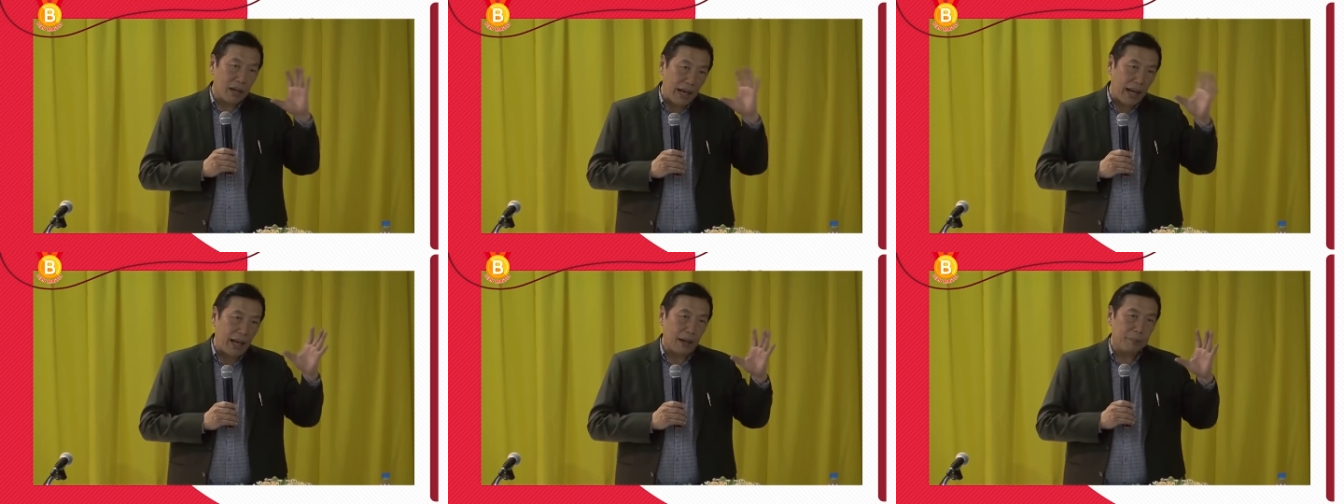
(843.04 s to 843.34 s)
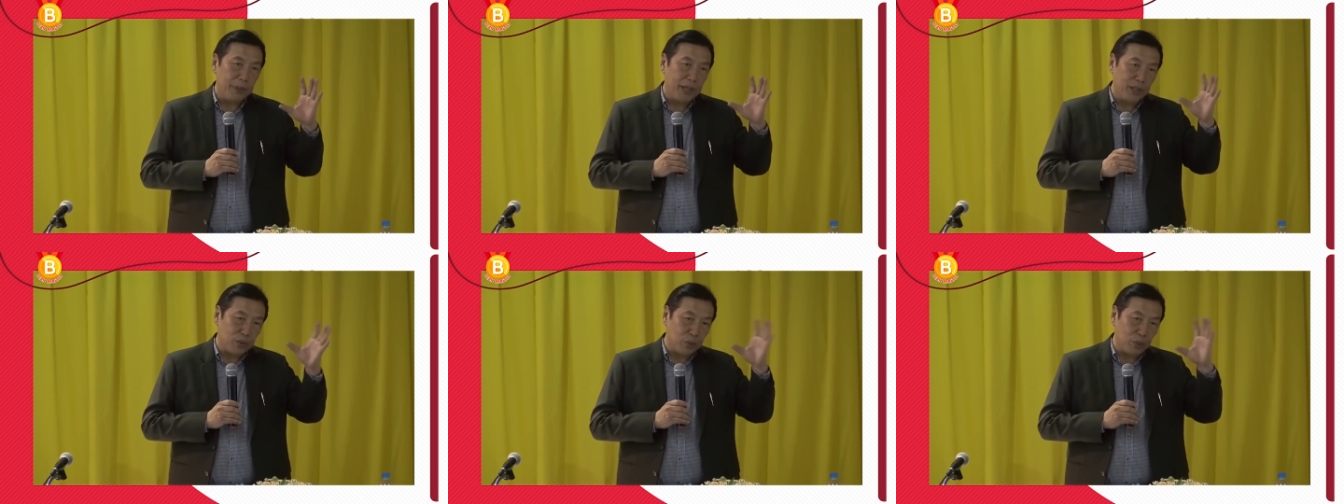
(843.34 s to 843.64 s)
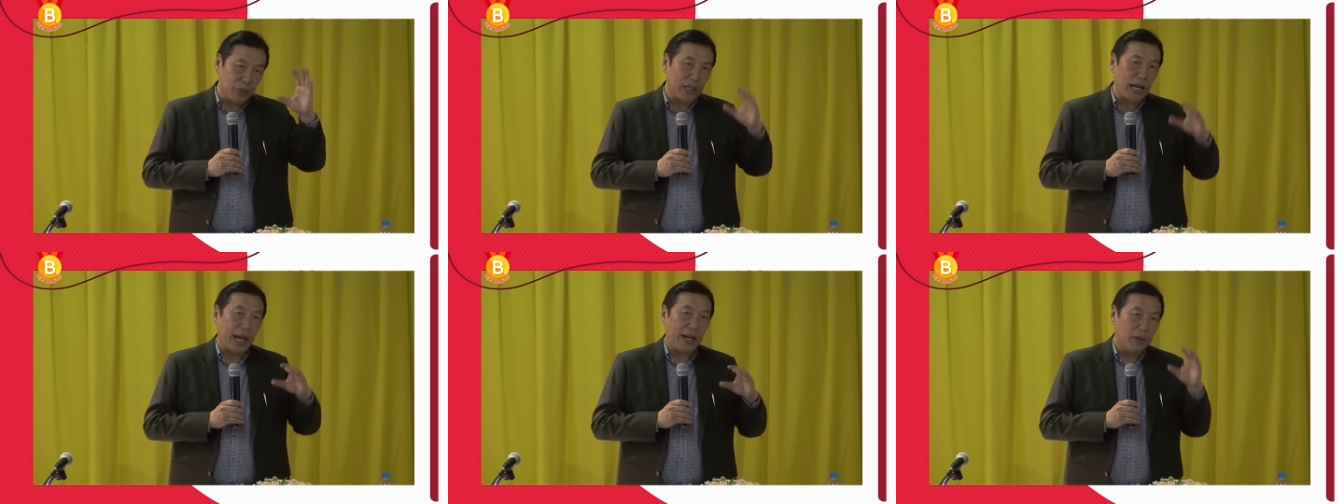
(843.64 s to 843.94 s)
แรกพิสู
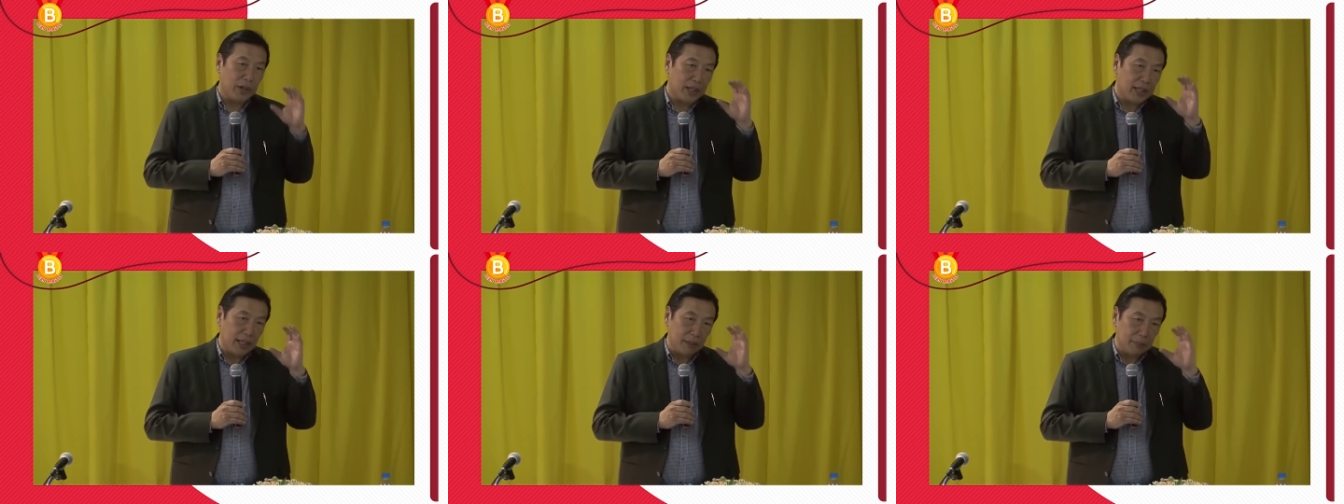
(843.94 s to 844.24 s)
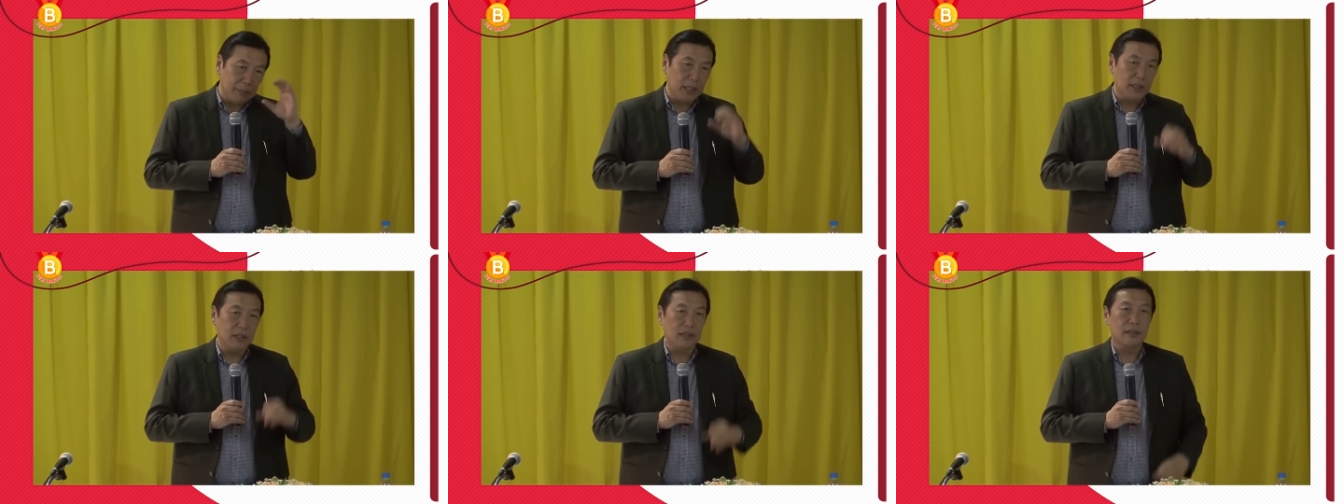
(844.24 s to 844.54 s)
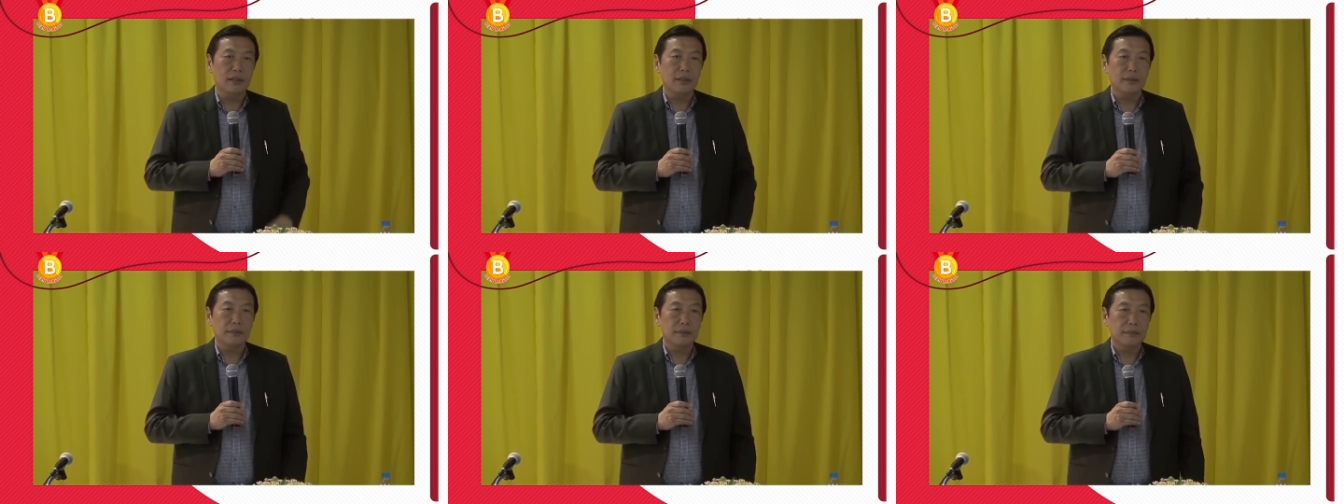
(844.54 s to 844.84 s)
จน์ได้ด้วยเครื่องมือ
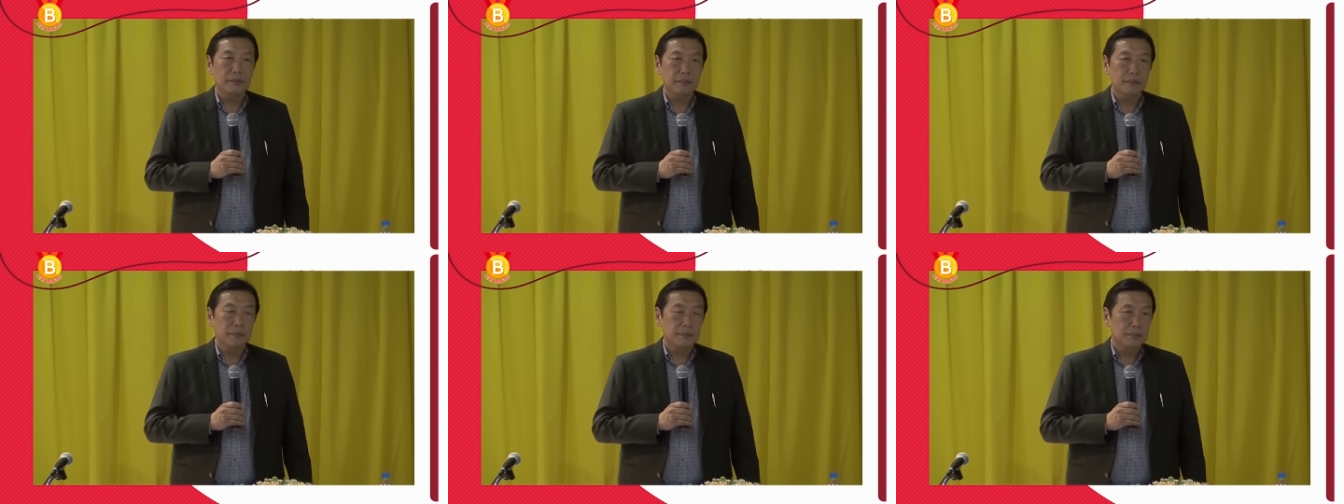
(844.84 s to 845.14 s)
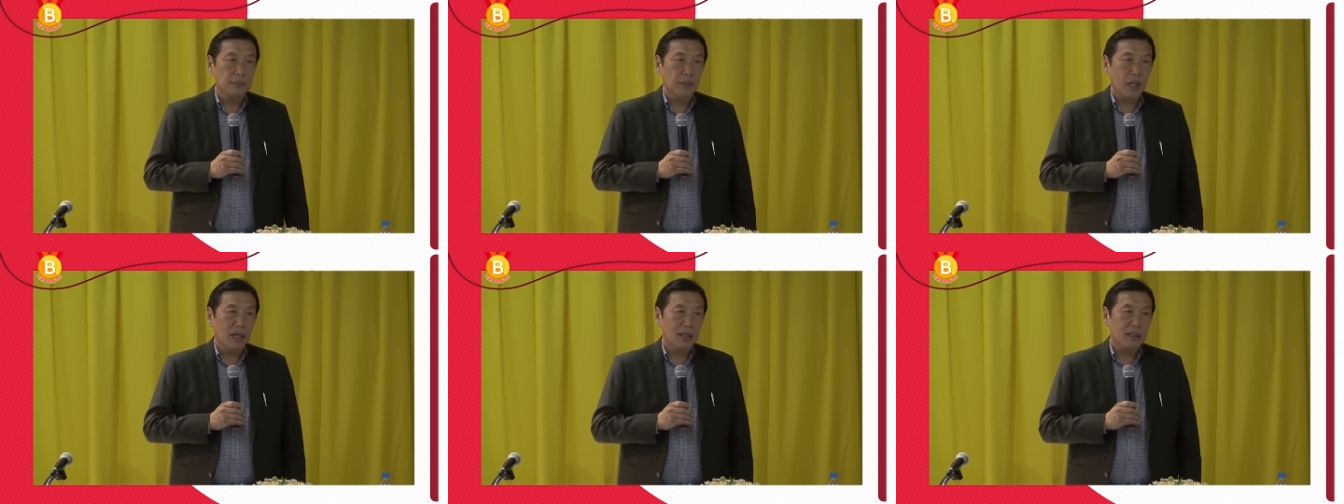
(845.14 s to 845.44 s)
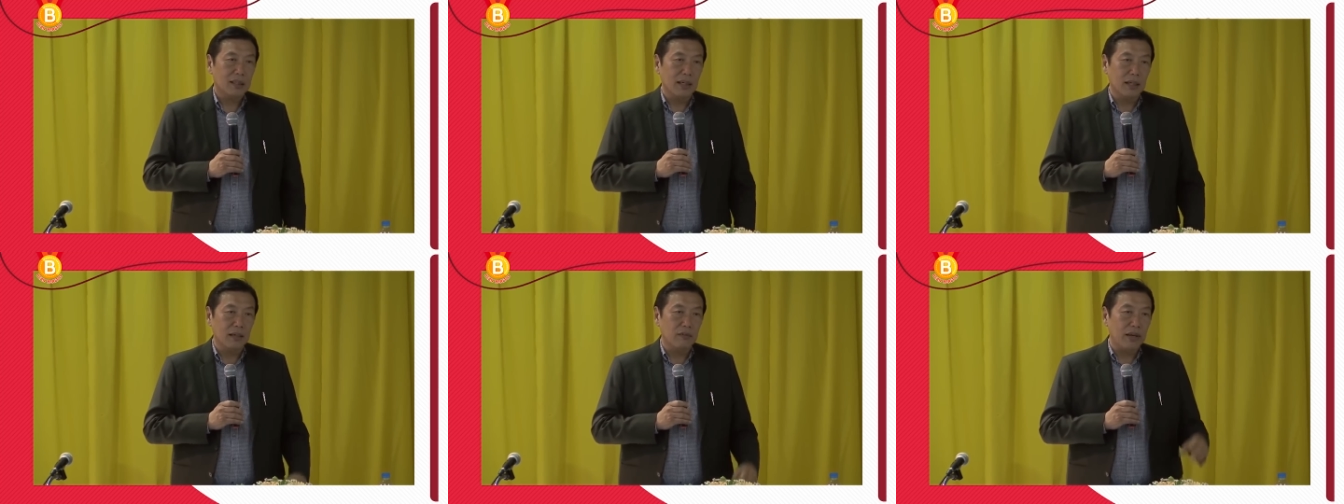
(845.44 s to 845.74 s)

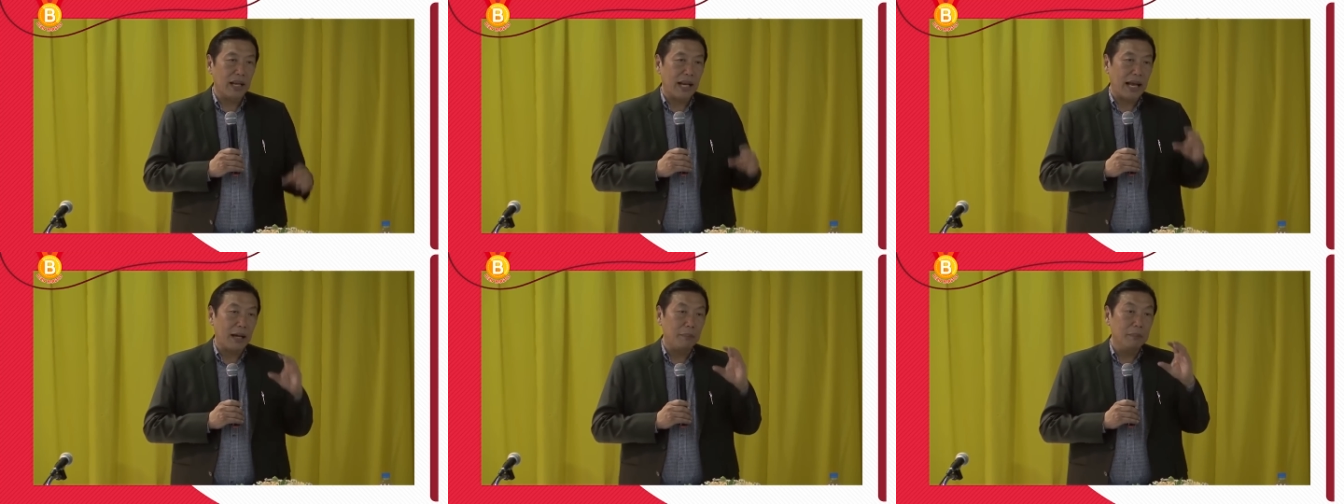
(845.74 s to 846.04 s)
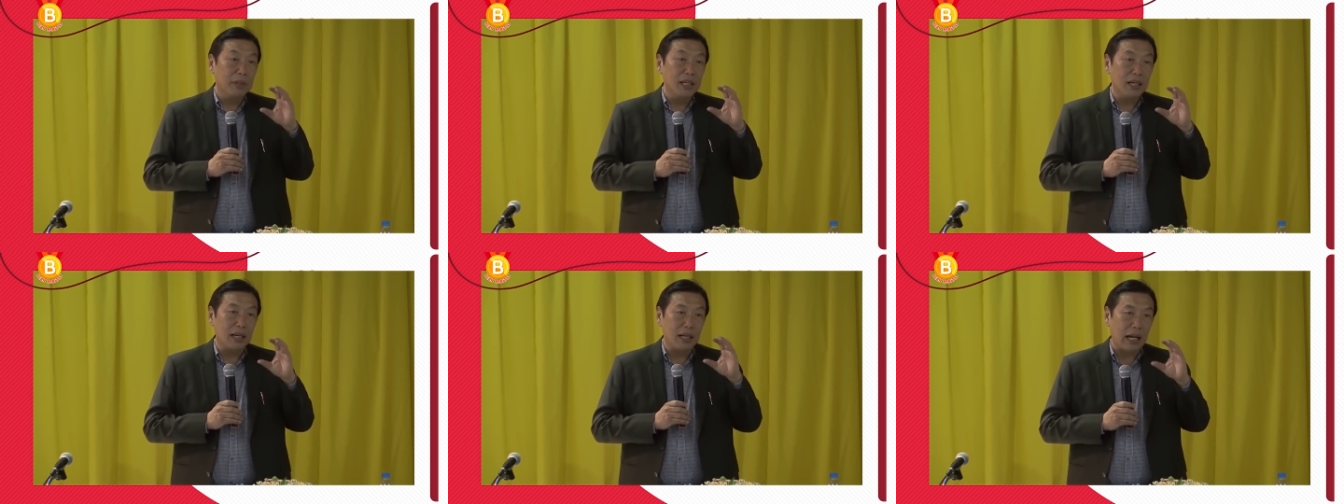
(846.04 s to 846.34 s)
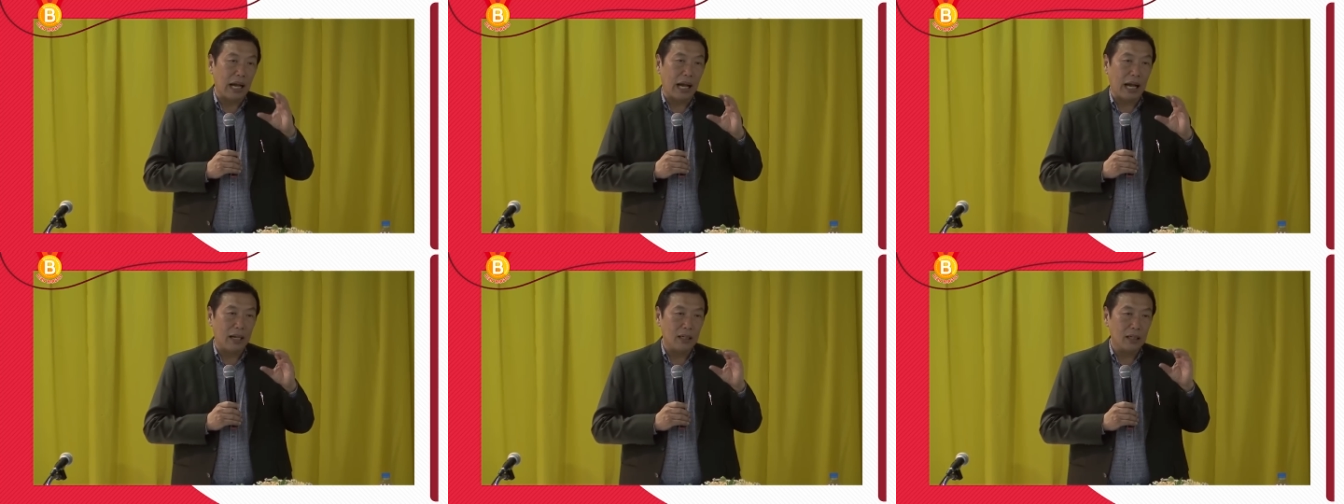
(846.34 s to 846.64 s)
ถึงเวลามื้ออา
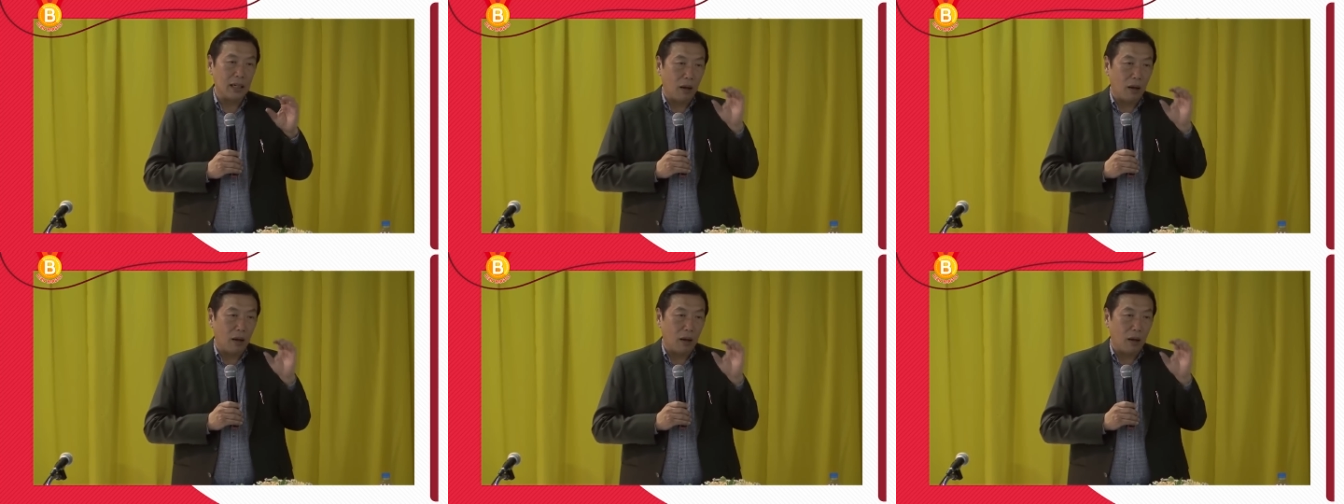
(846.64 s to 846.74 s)
หาร